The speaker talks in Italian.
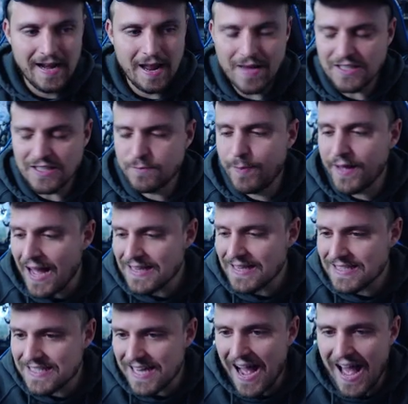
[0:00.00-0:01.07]
La mia
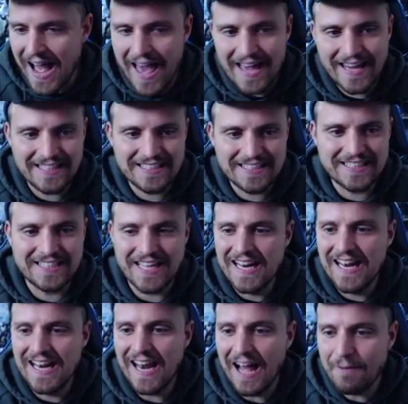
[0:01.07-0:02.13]
speranza è che se
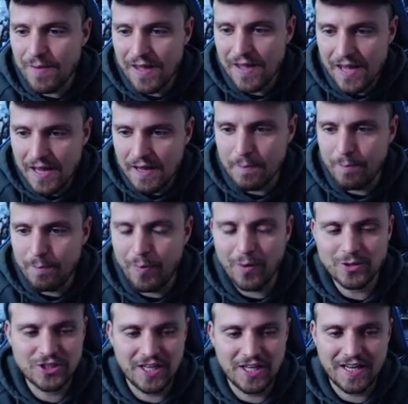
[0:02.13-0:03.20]
la Mi
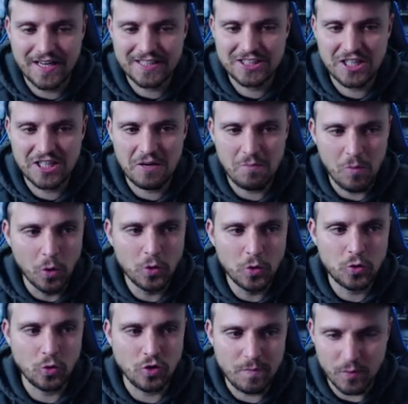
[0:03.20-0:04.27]
possa crescere
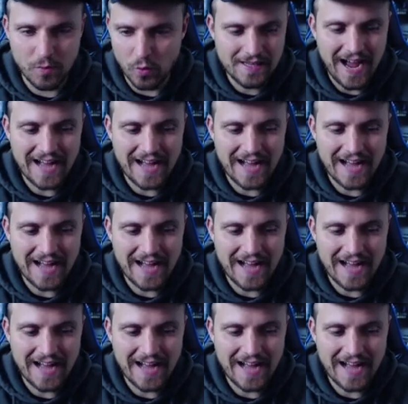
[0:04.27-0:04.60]
molto di più.